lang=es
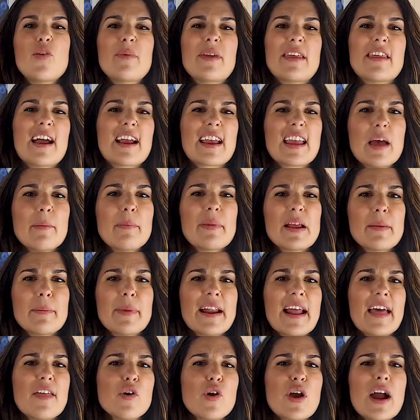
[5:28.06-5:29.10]
comida que ha
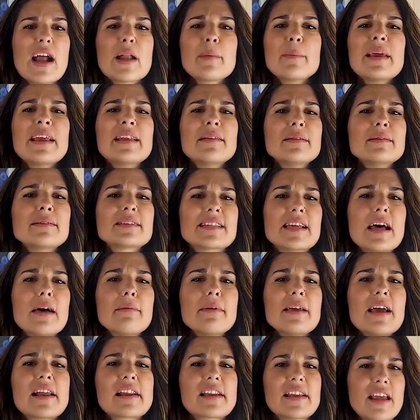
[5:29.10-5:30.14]
preparado Carmen
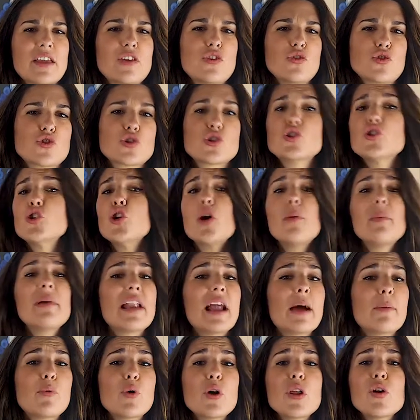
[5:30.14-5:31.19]
sabe a rayos, no me
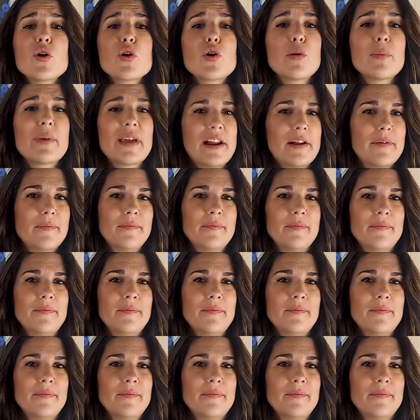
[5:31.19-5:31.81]
la puedo comer.